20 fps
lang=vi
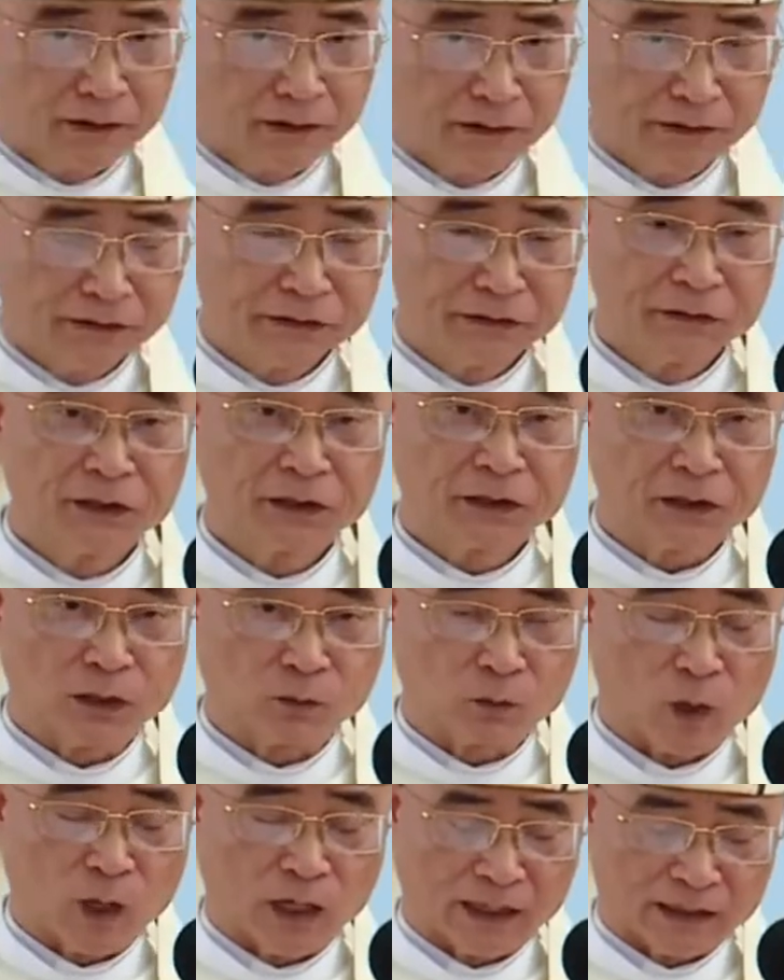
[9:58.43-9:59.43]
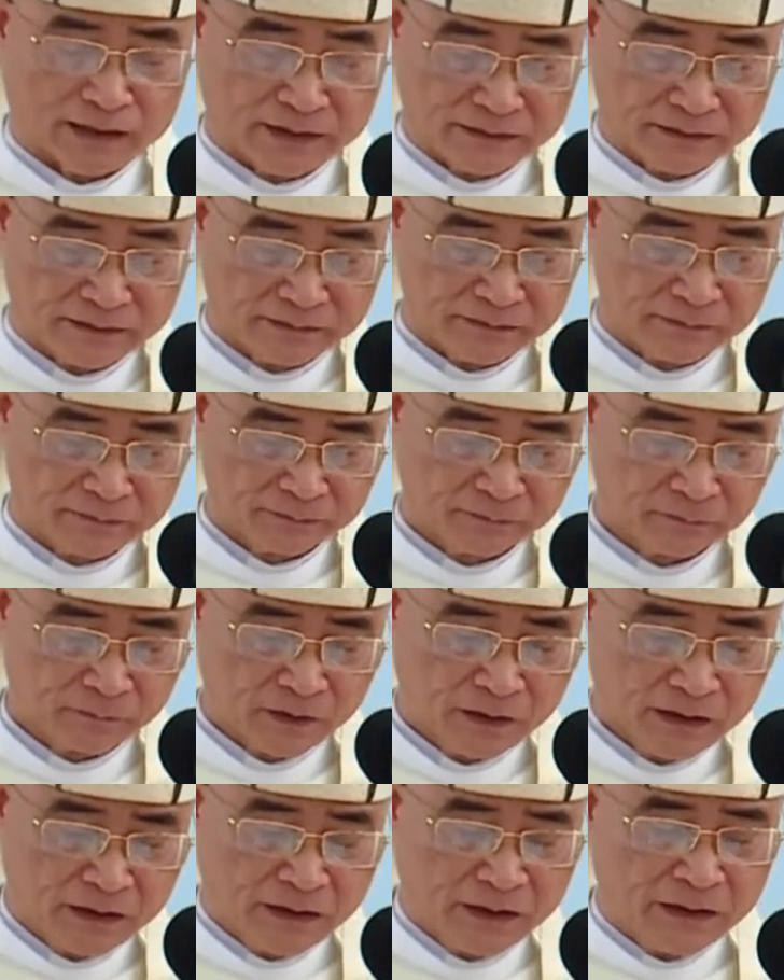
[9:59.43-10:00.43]
Kính thưa cộng đoàn,
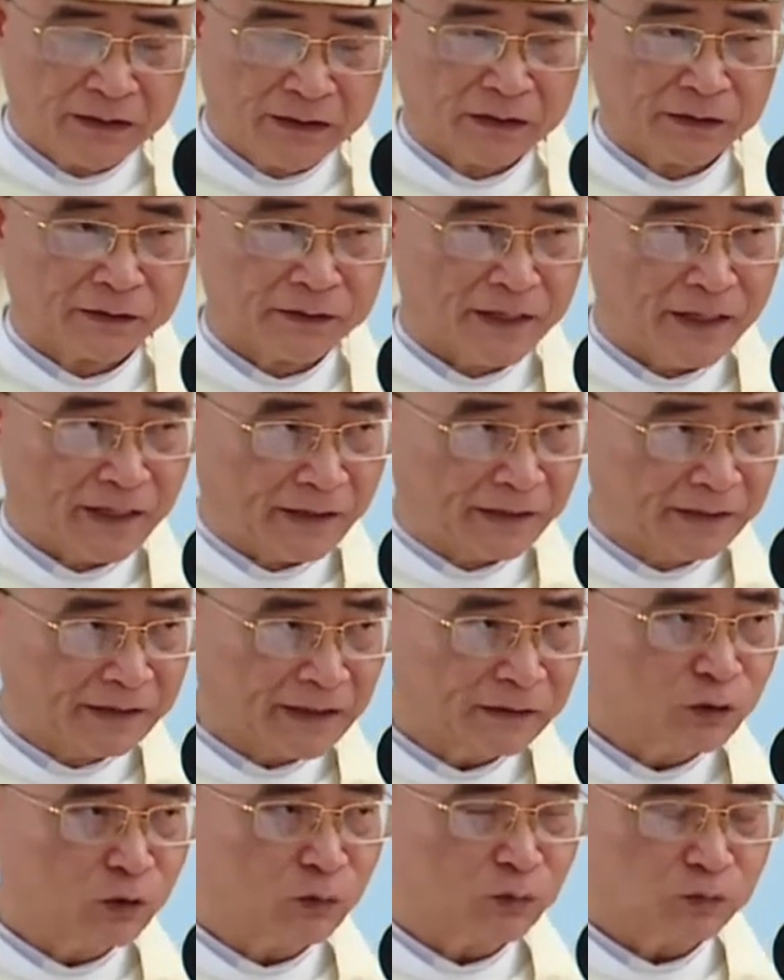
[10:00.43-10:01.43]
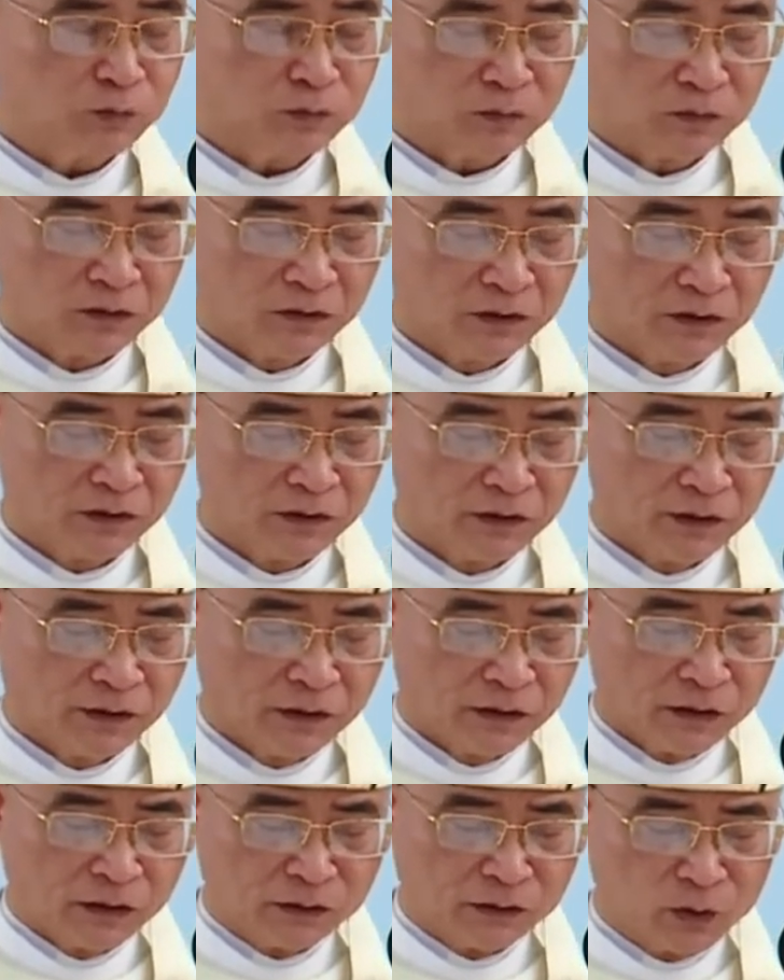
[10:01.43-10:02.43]
để kết thúc
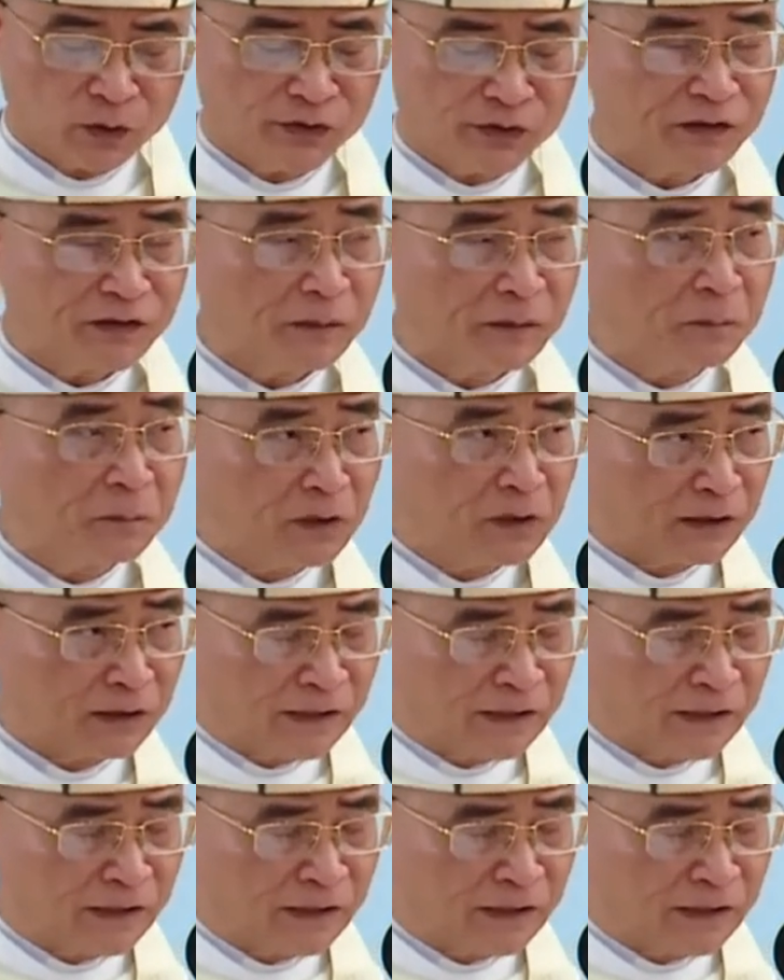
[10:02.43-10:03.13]
Tôi xin mượn